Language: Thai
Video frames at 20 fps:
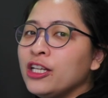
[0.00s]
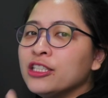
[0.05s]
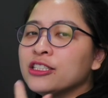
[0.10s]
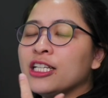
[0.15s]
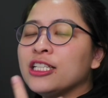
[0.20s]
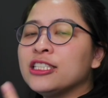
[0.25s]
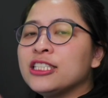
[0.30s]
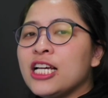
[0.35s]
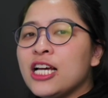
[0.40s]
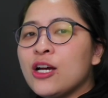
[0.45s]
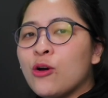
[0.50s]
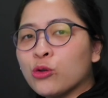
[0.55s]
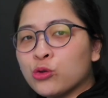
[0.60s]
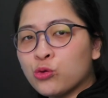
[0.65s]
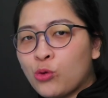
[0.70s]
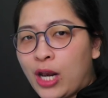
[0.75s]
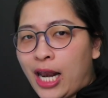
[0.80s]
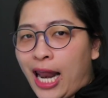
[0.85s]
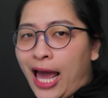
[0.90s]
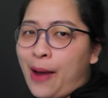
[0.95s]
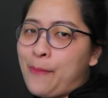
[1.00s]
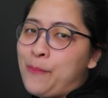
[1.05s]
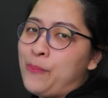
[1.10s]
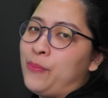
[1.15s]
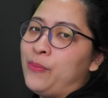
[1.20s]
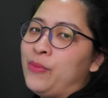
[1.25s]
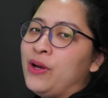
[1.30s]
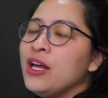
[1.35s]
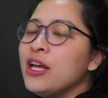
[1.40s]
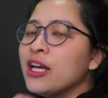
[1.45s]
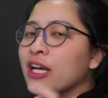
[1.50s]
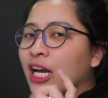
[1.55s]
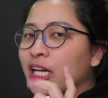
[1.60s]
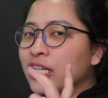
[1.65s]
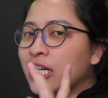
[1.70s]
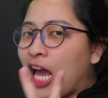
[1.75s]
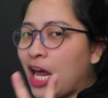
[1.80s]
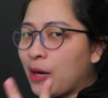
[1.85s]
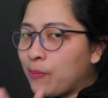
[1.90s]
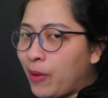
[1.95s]
เซ็นเซอร์ของตัวลำข
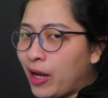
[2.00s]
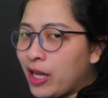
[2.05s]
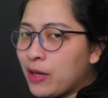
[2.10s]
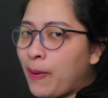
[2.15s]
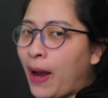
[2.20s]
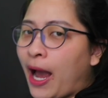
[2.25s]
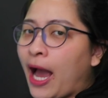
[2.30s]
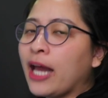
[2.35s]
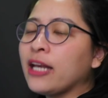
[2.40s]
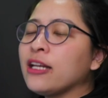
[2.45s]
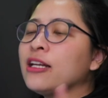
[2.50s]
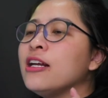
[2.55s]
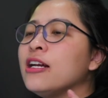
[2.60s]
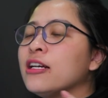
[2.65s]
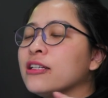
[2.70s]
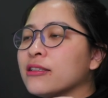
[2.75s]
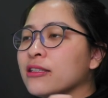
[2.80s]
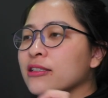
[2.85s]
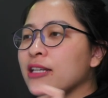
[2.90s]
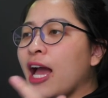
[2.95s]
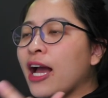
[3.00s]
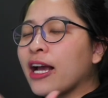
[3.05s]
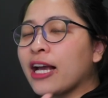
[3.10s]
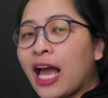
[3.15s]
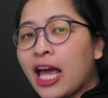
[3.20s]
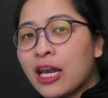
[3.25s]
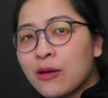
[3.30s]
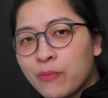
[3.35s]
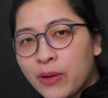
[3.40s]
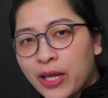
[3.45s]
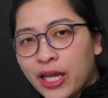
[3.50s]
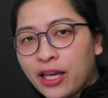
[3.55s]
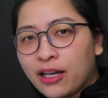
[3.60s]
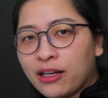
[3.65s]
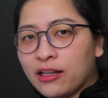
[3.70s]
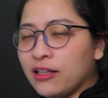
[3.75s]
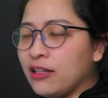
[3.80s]
นาดใบพัดระยะการบิน